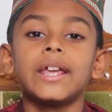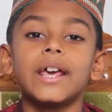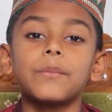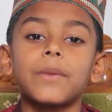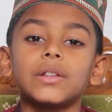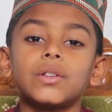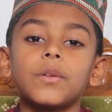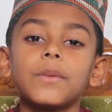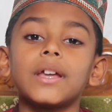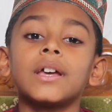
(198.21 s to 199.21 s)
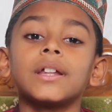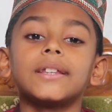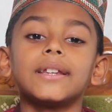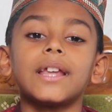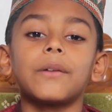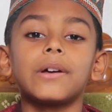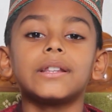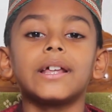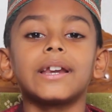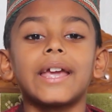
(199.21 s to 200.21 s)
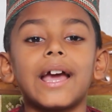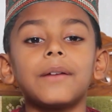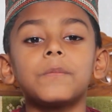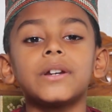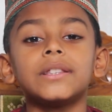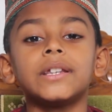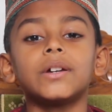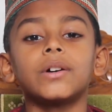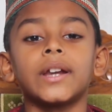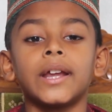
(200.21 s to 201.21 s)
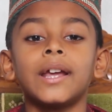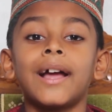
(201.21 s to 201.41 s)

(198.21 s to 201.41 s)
এর মাধ্যমে তিনি আমাদের জ্ঞান বৃদ্ধি করে